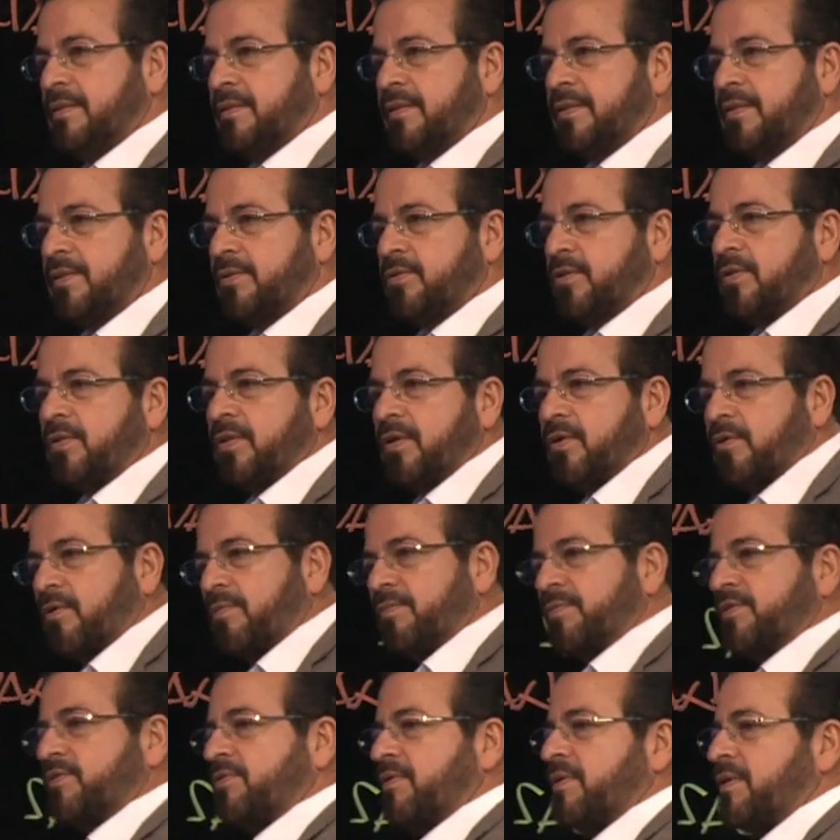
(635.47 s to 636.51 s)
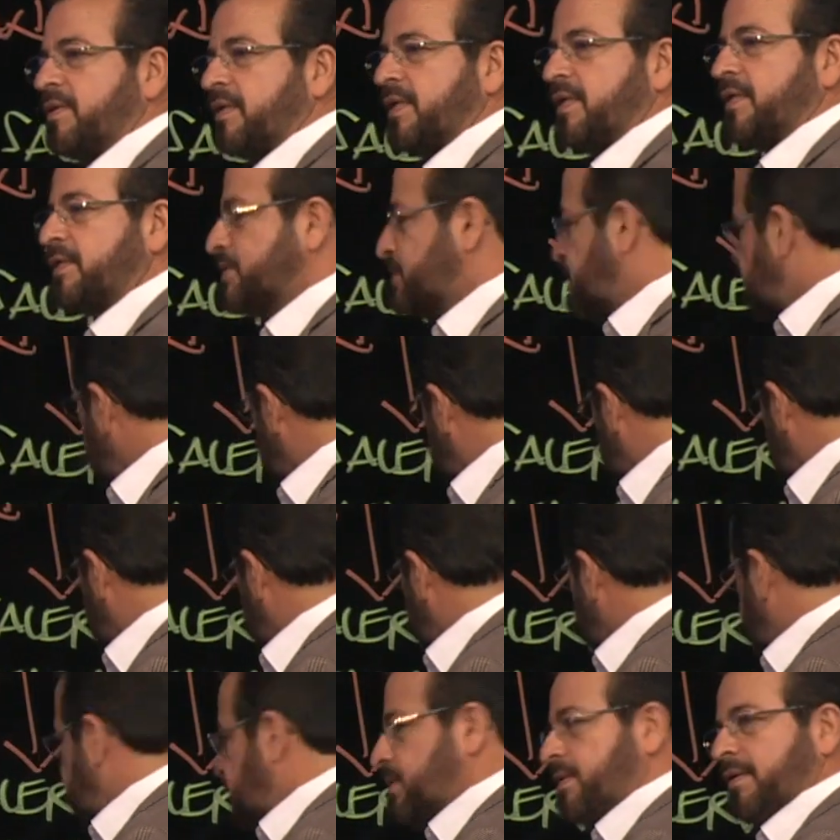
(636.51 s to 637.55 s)
¿Dónde lo comenzó Eliseo?
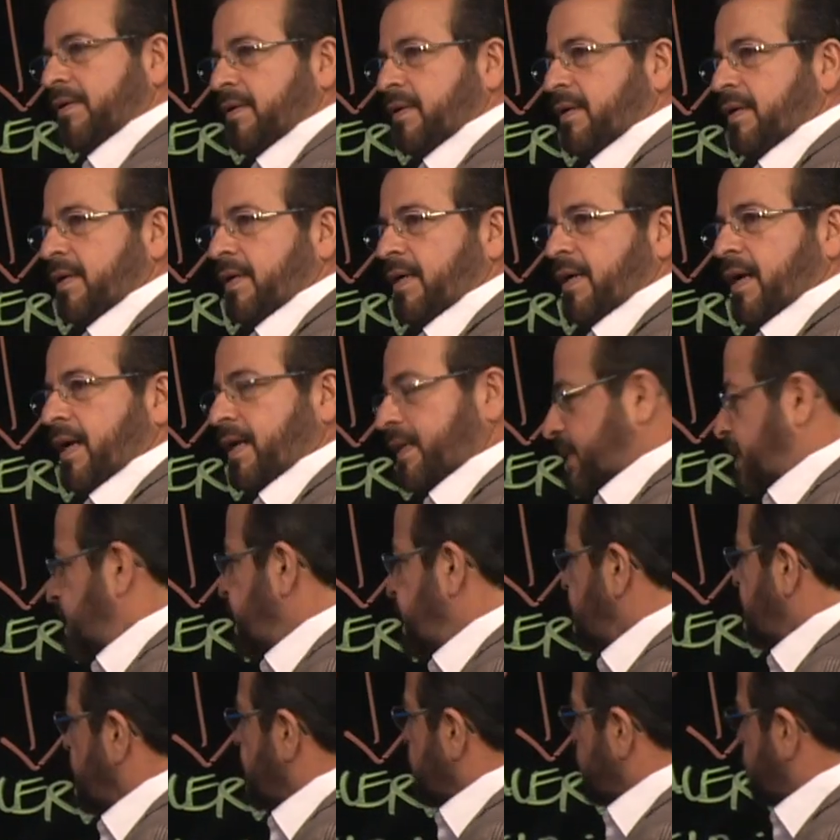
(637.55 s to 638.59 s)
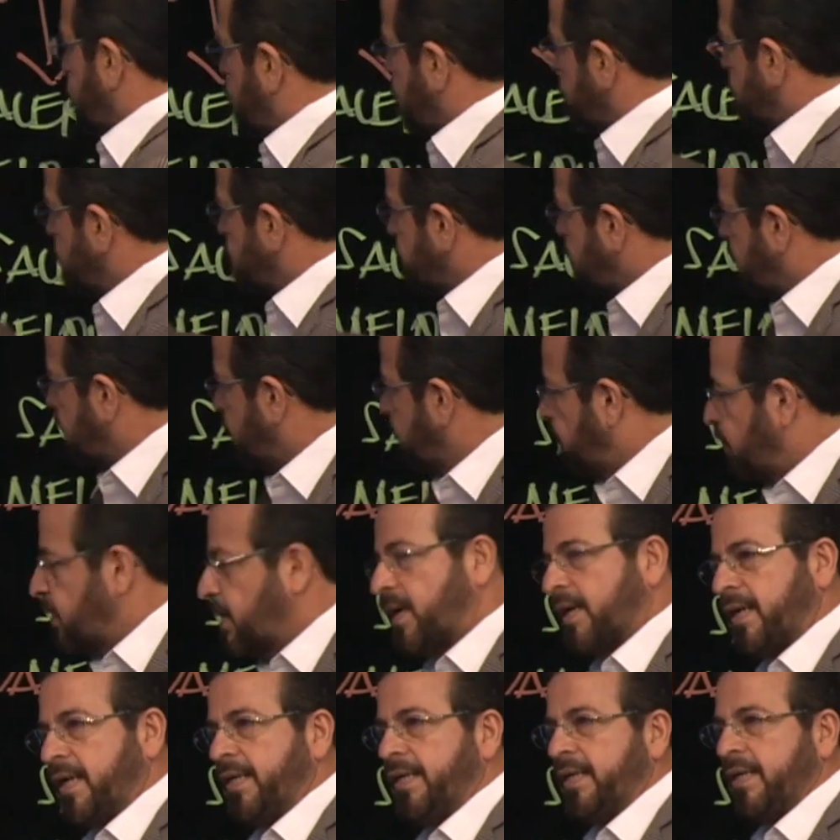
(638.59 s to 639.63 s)
Aquí. ¿Dónde se acabó la
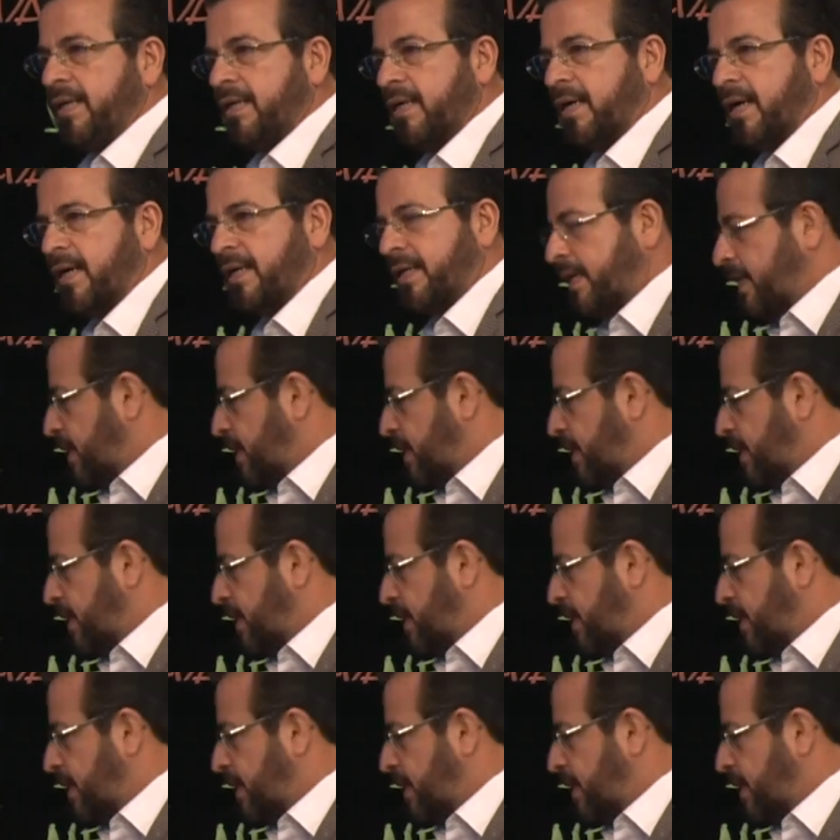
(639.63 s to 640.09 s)
ley? Aquí.